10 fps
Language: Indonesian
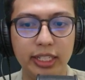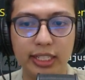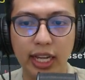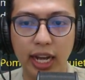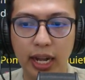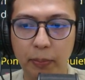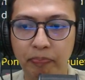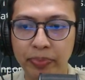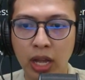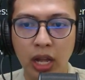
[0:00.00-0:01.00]
dia.
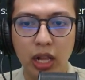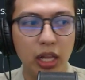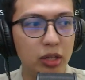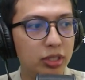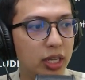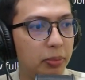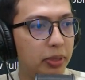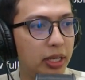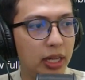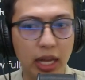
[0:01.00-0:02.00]
Lalu dia
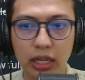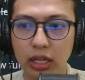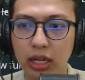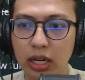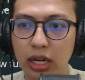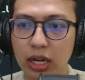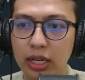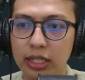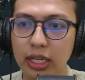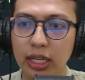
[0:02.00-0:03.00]
bilang e,
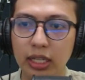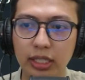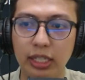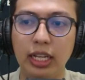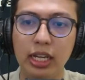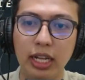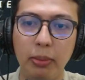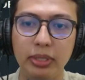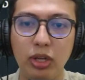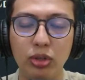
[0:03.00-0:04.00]
ini ceritanya
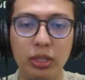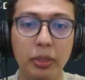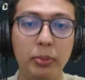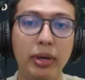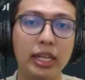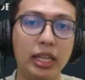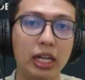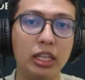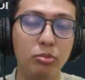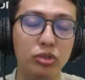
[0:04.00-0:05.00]
kenapa sih kok tiba-tiba kita
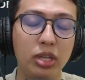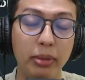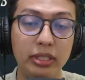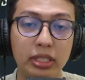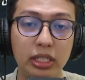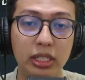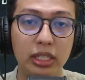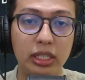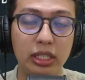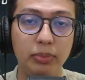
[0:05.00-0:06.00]
ketemu sama si
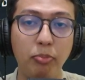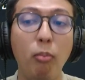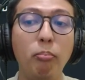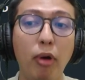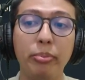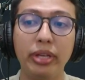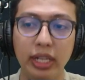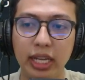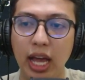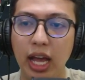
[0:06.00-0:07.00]
pom pom
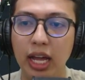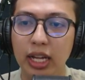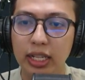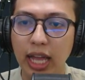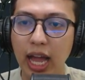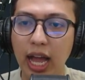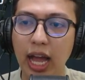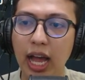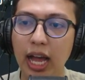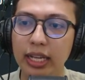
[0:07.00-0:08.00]
ini ya?
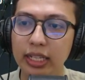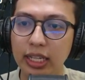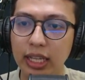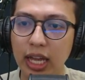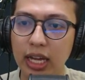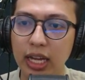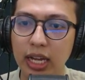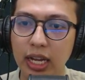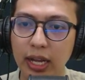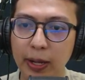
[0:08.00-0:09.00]
Nah ini kita
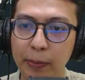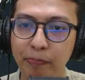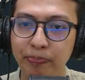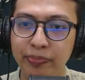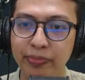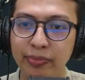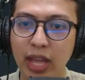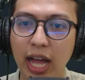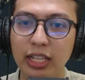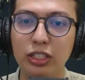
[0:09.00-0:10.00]
uh,
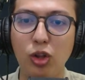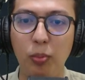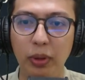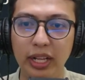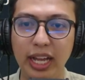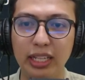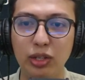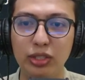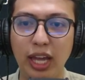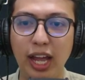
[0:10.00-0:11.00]
ada trouble ya.
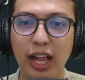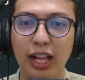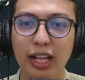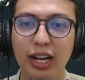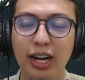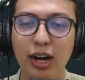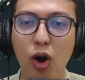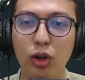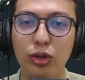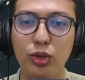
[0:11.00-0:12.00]
Terus L, uh,
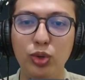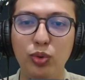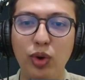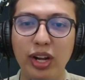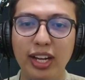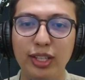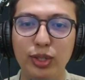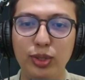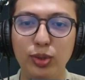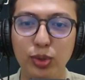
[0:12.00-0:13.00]
all you wanna
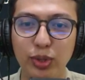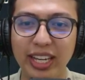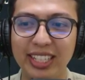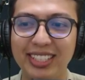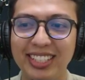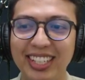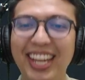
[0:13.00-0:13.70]
do is